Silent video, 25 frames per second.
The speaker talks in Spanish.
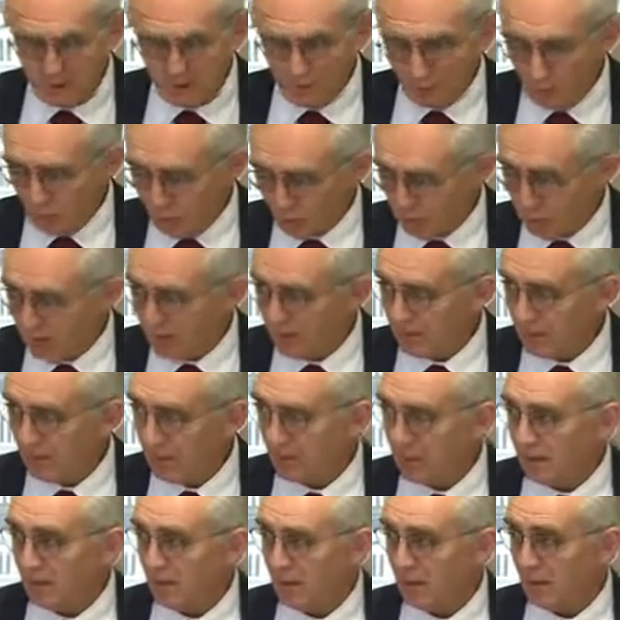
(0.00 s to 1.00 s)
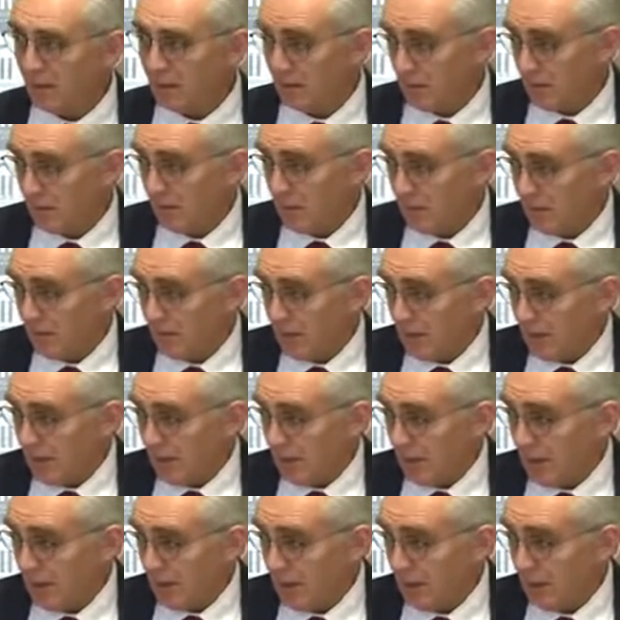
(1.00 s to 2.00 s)
es muy fácil en, la
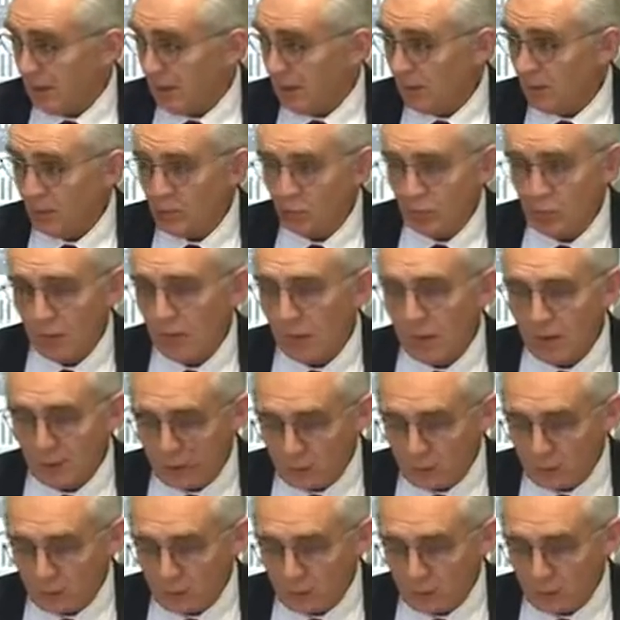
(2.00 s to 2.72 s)
época en que vivimos,